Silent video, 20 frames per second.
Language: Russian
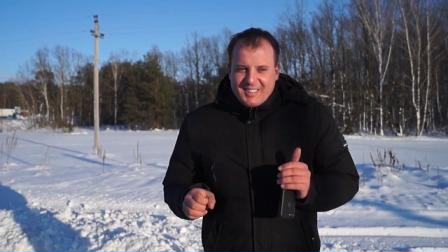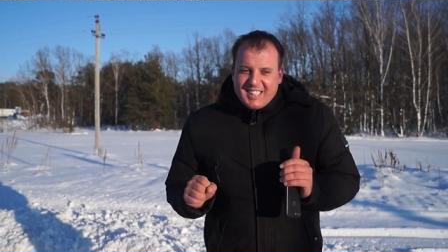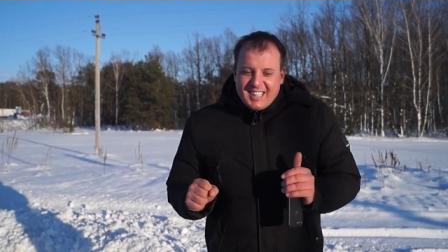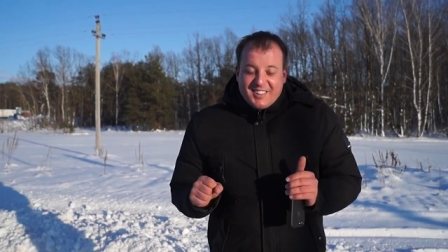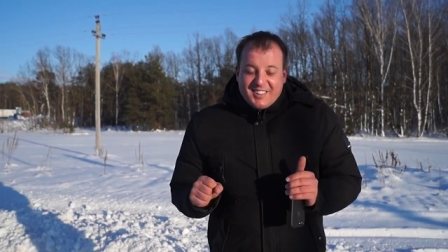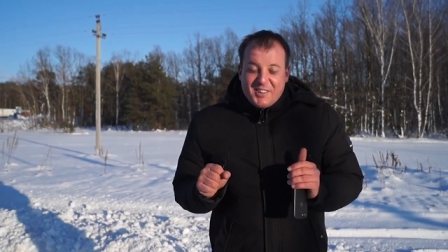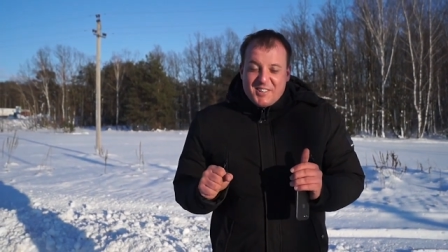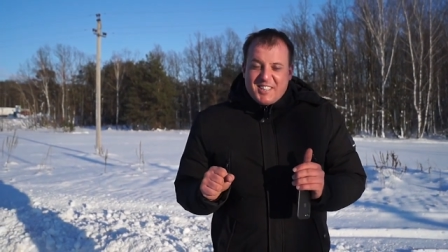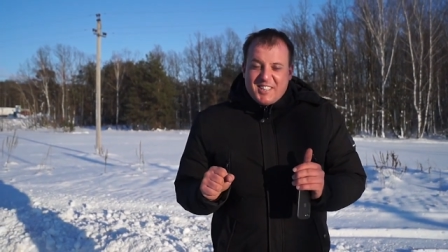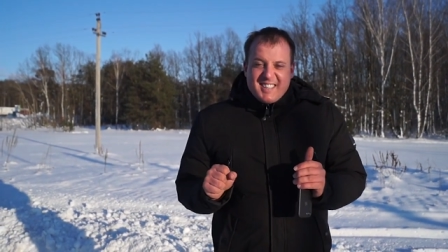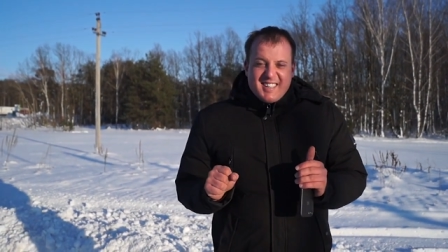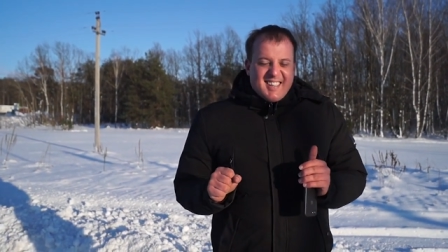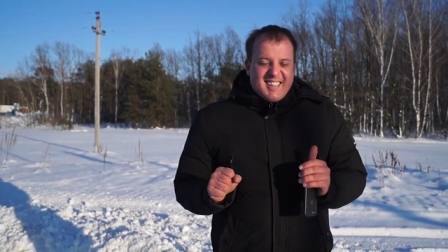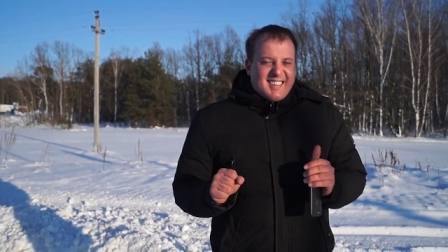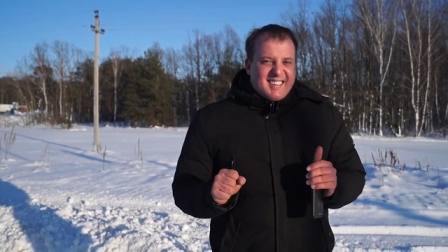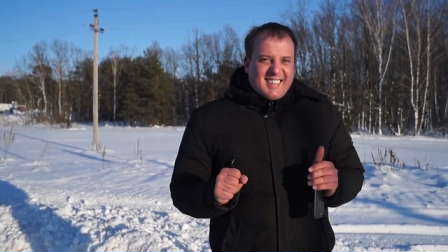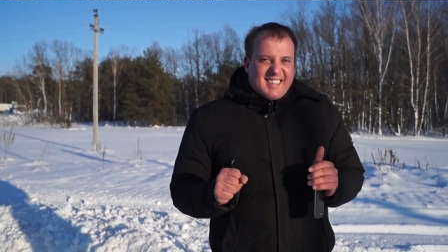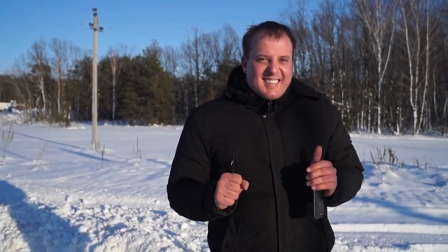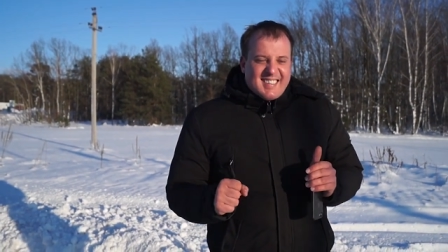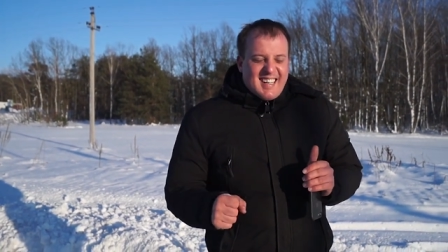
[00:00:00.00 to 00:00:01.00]
Так хочется
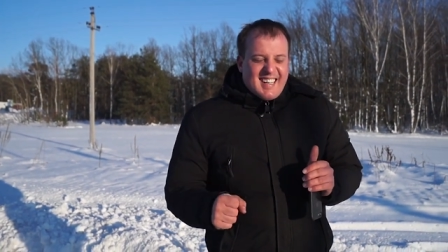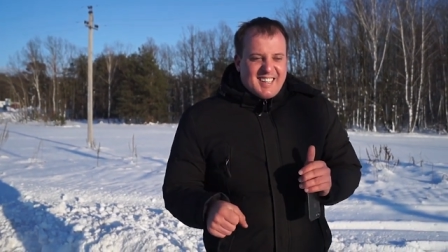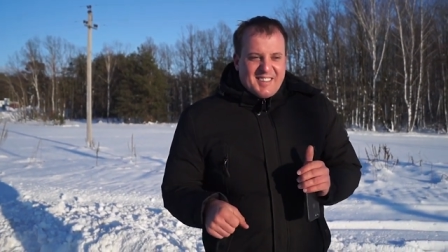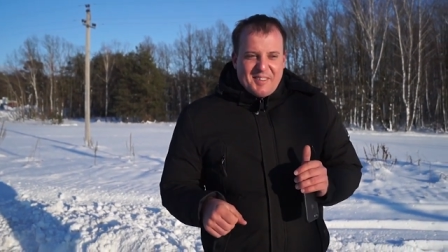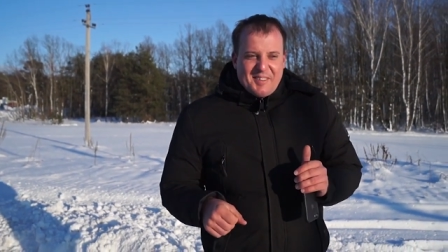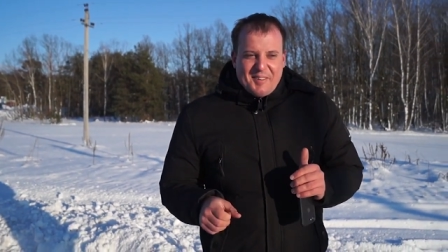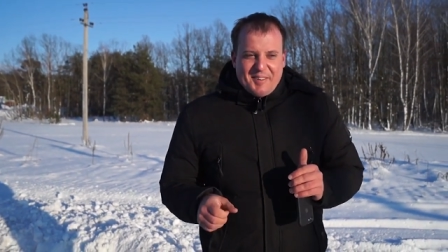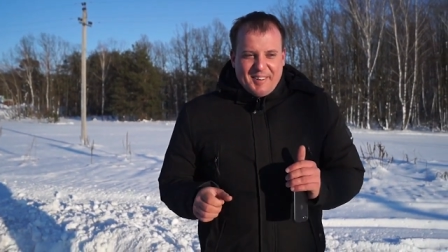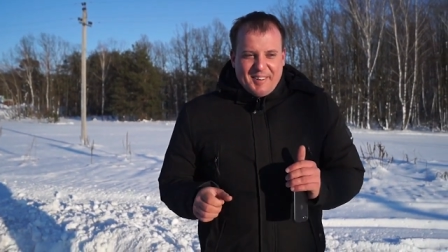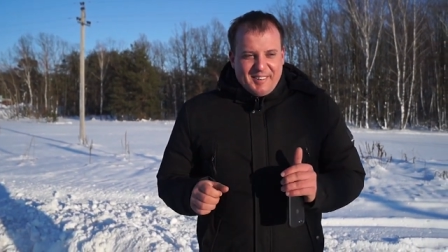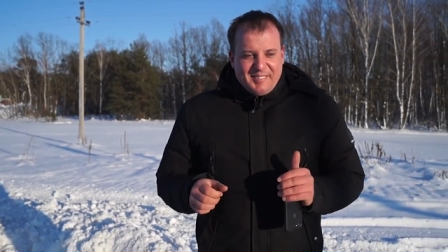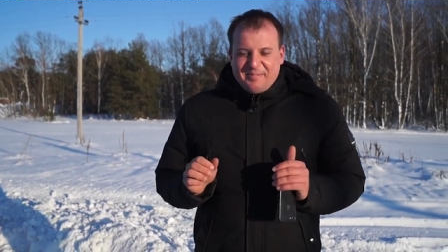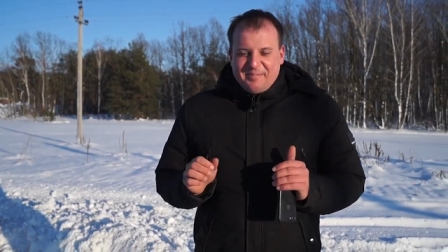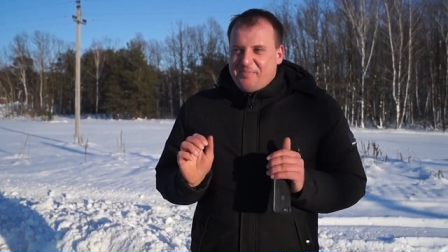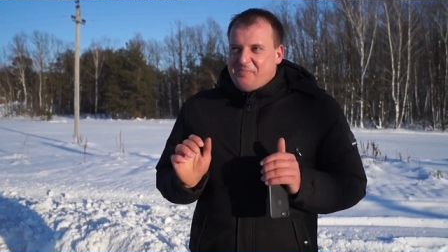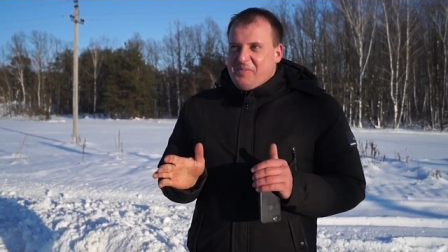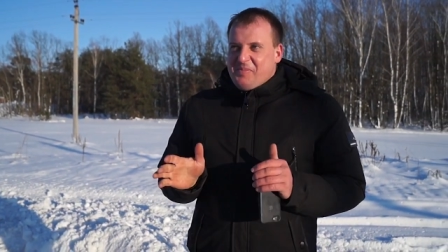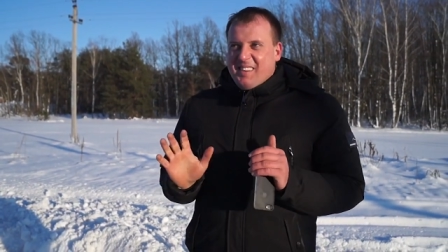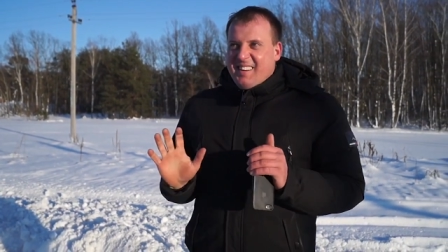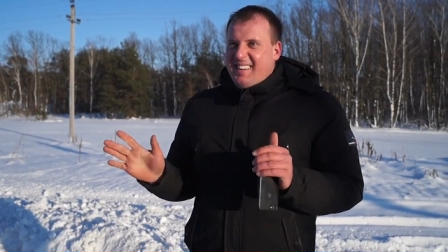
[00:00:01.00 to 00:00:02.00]
рассказать, но
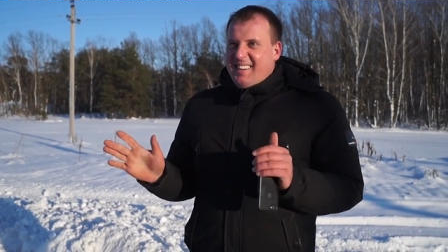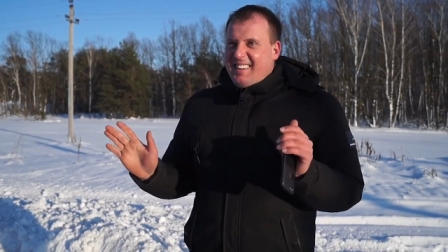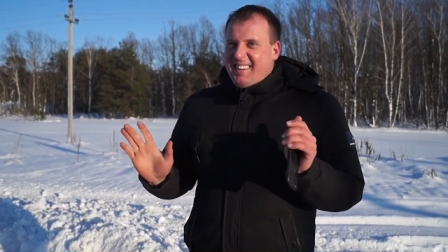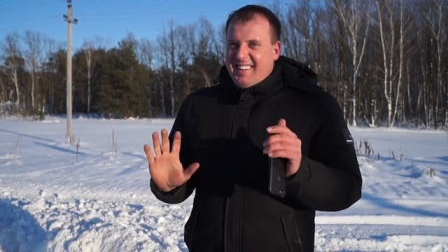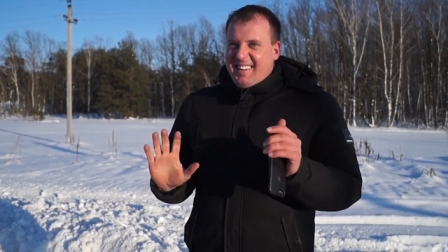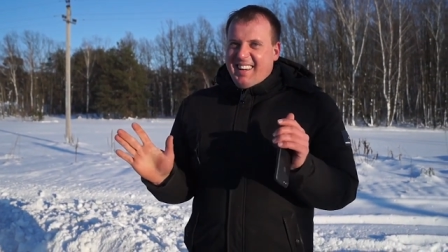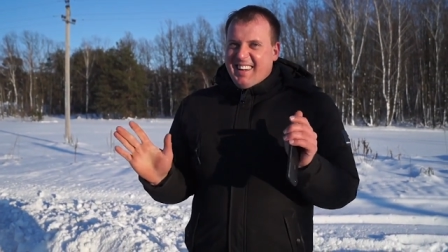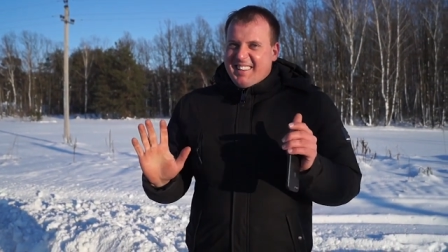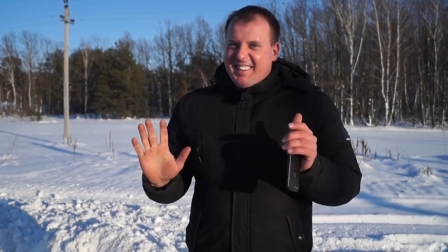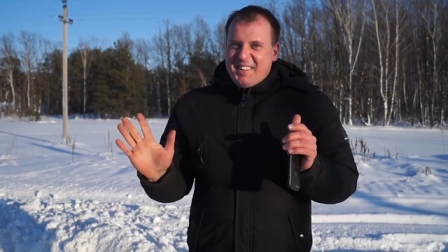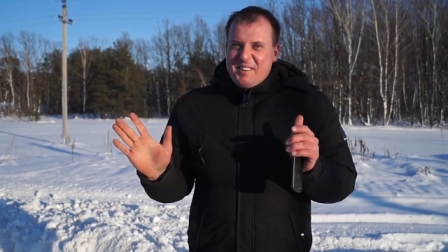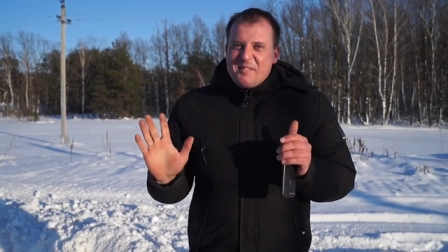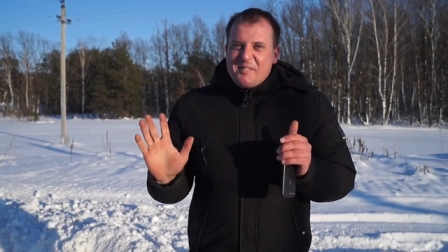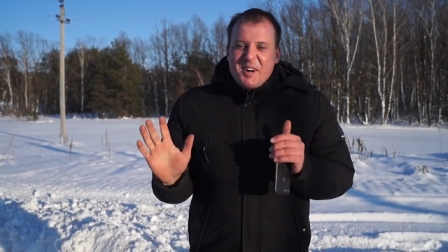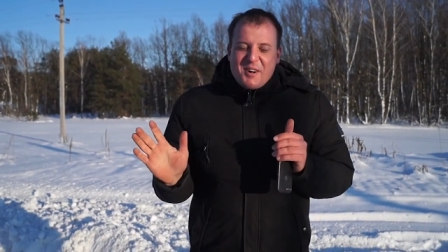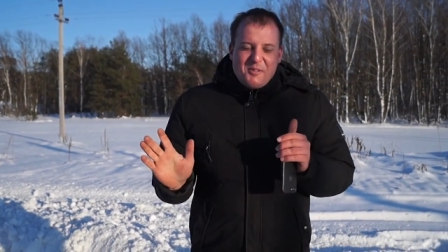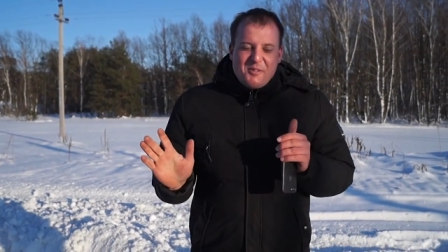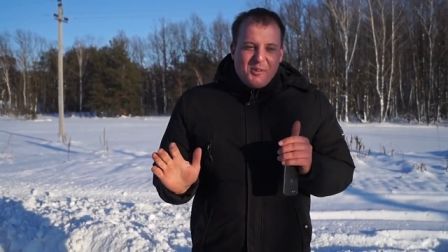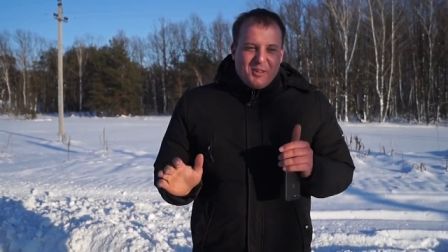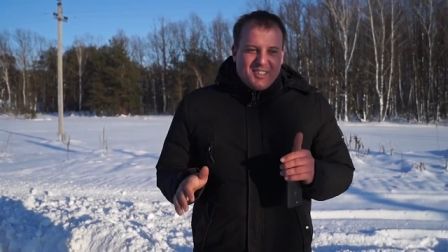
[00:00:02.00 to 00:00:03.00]
нет, не
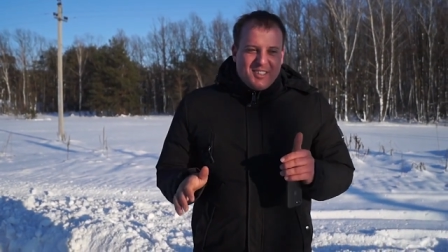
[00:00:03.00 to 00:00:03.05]
могу.